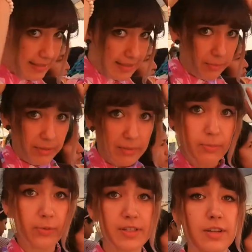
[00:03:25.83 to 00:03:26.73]
es el primer
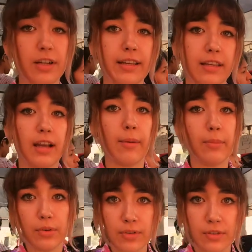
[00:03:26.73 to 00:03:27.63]
puesto al que
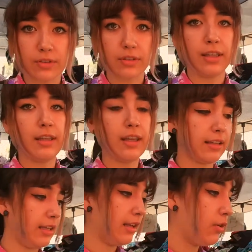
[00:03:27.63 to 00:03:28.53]
llegamos y
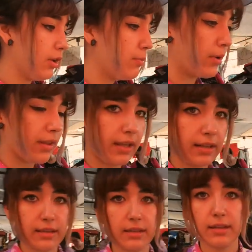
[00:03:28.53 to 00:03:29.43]
aquí lo
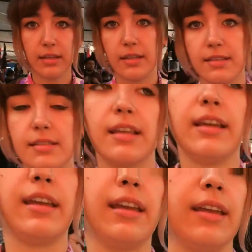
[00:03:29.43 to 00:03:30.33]
importante es
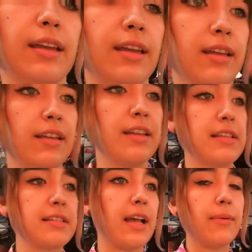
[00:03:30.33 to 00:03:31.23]
eh,
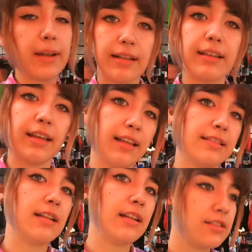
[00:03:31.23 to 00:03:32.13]
saber qué
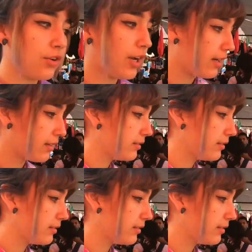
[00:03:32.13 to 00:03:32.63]
seleccionar.